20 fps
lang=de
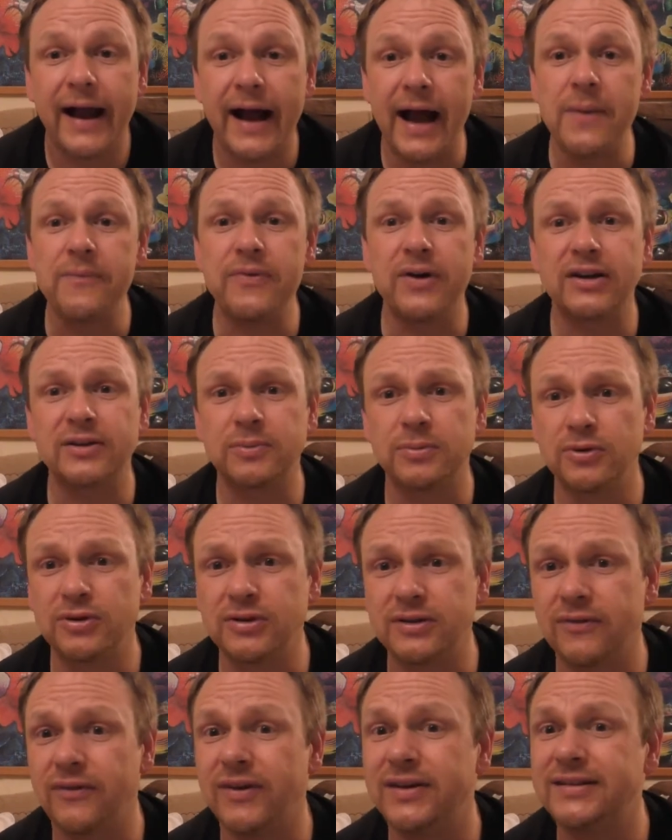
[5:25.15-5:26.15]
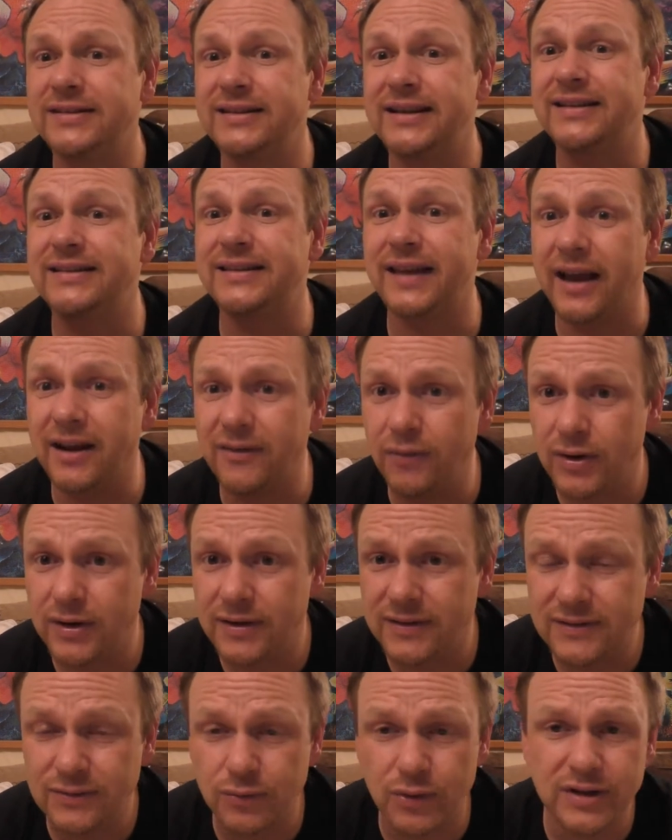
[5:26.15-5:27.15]
Einfach erstmal durch, was gezeichnet worden
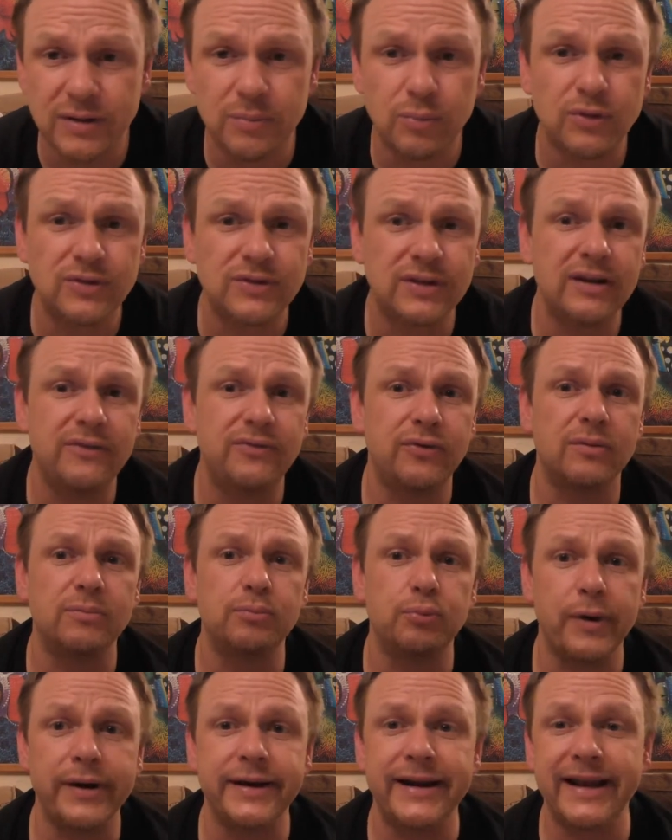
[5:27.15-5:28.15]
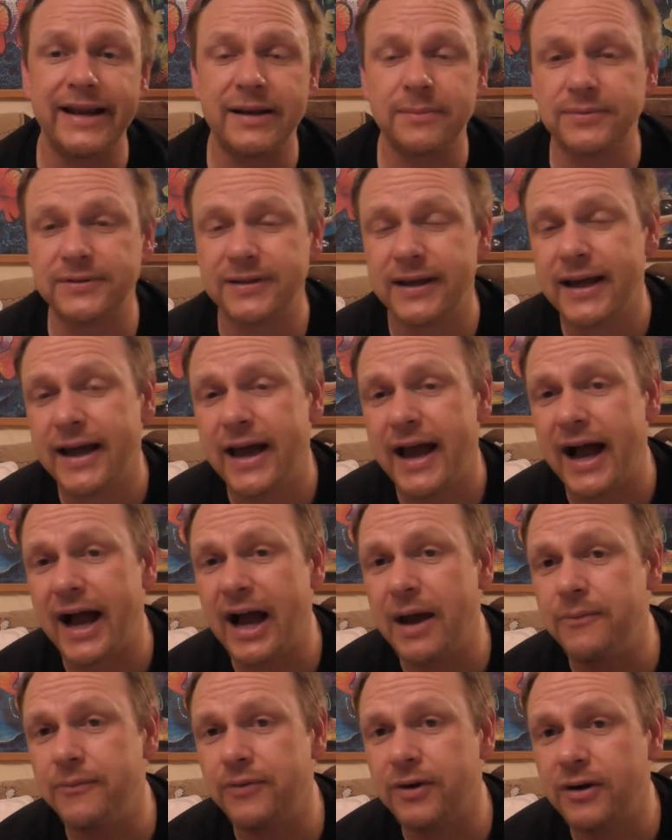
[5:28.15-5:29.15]
ist, durch die Musik von Brian Adams.
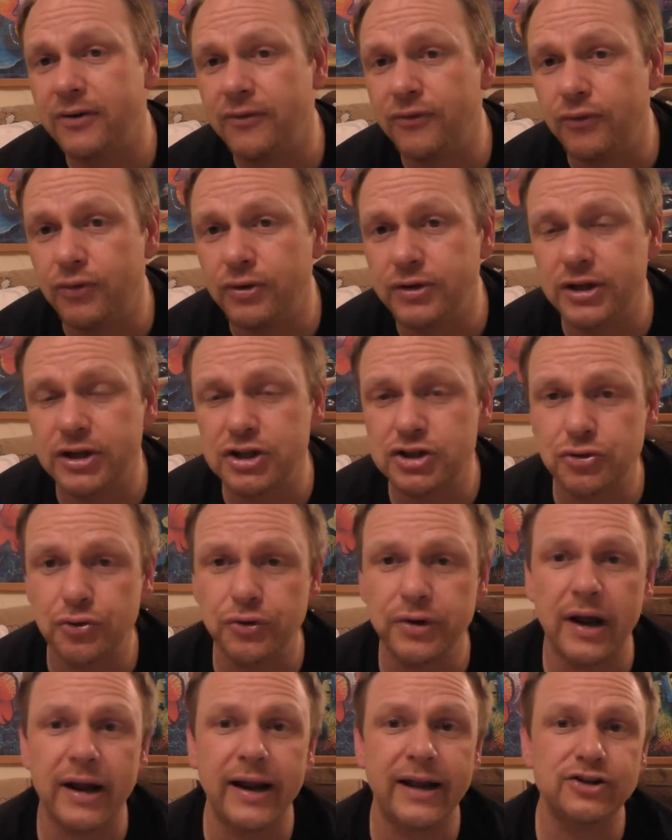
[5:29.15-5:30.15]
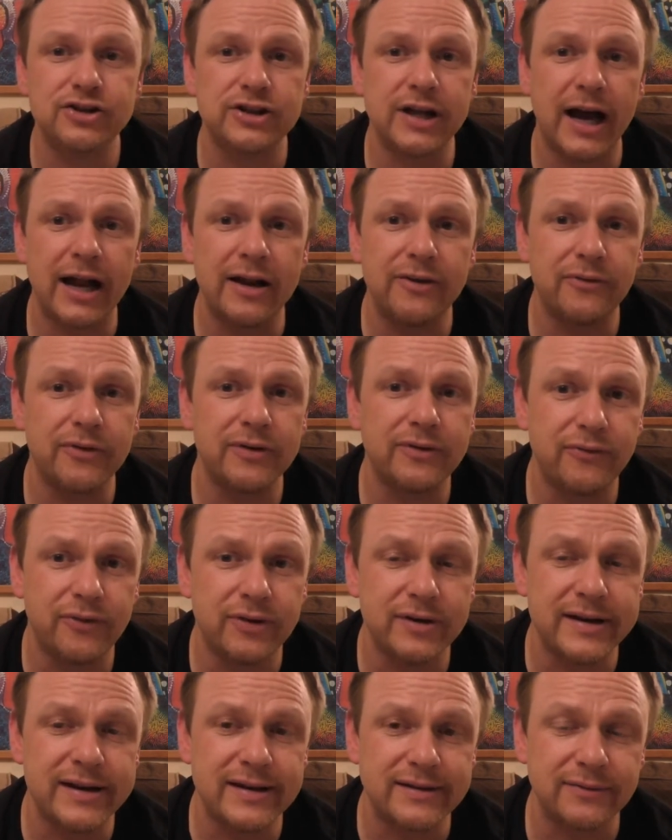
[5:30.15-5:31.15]
Einfach wunderschön. Allein schon der Anfang
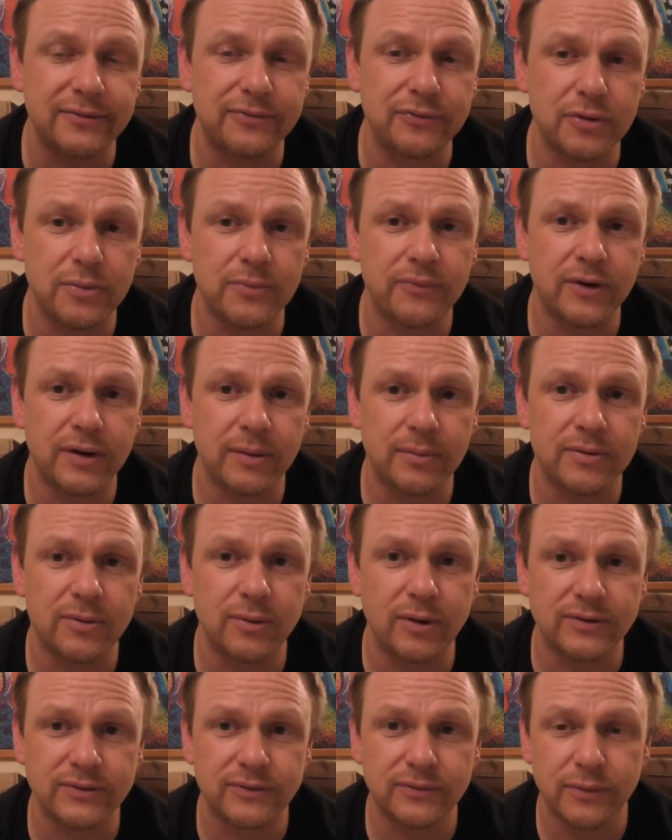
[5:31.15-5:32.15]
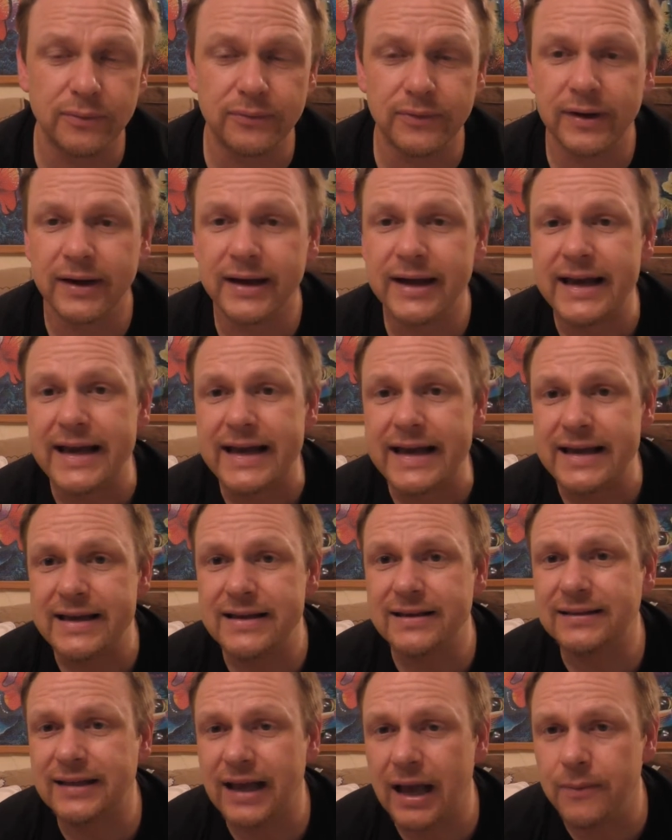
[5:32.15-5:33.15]
von diesem Film, von dem 2005er,
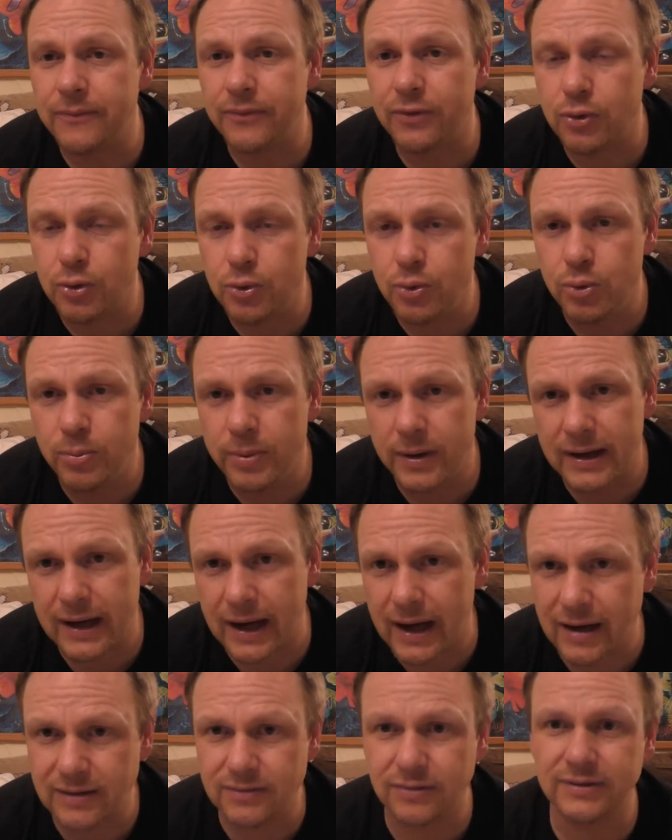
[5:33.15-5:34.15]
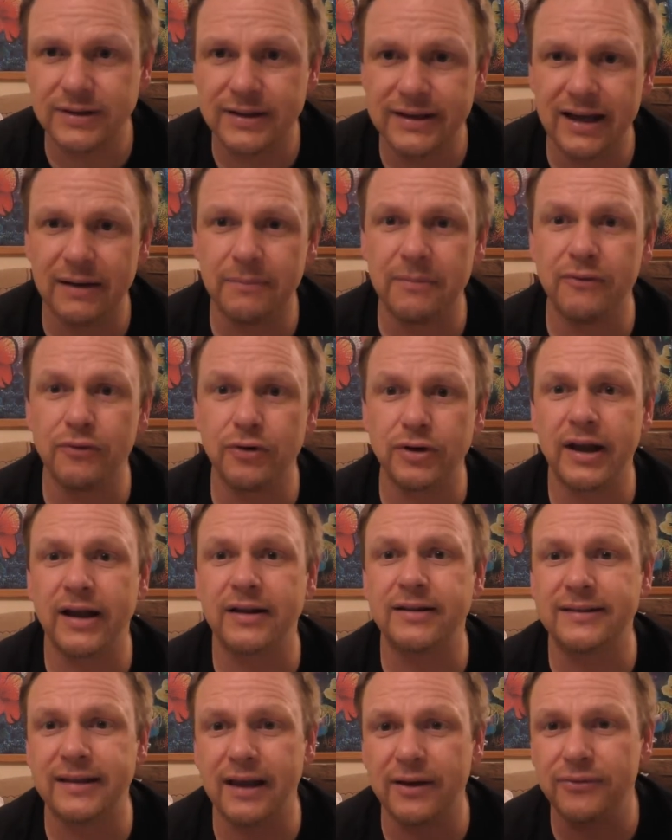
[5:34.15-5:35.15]
ist einfach überragend. Und hier haben wir wirklich
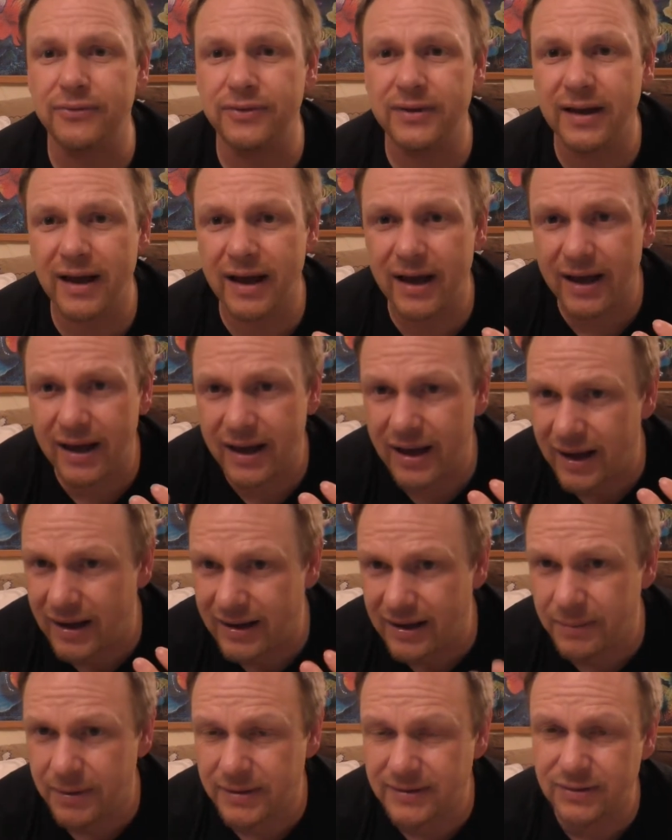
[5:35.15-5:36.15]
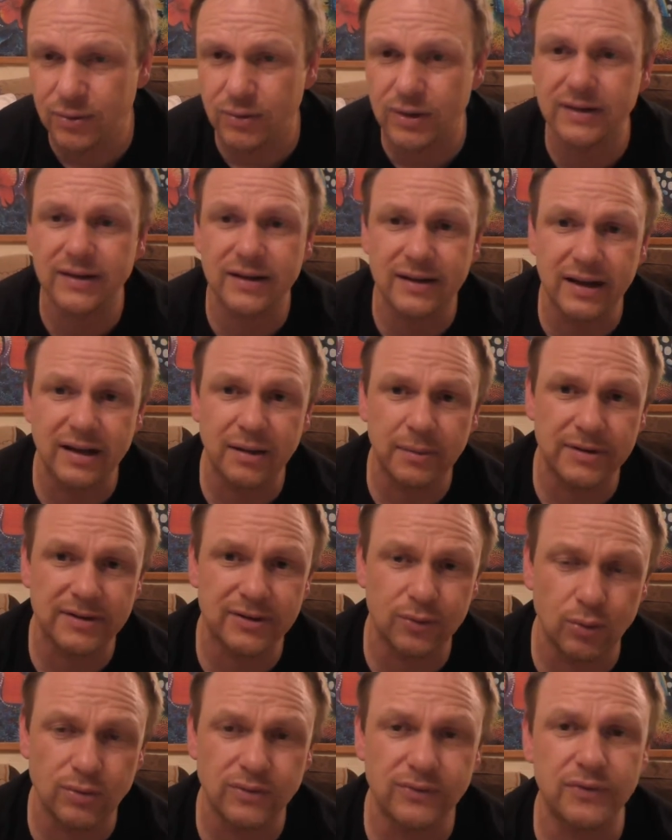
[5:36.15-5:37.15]
halt sehr viel Animation, äh,
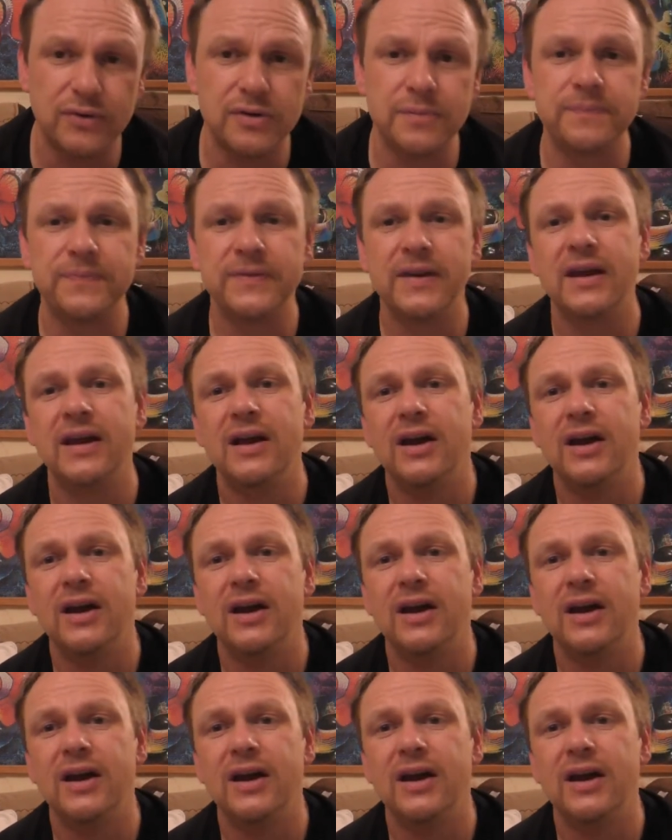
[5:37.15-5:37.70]
Animationsfilm.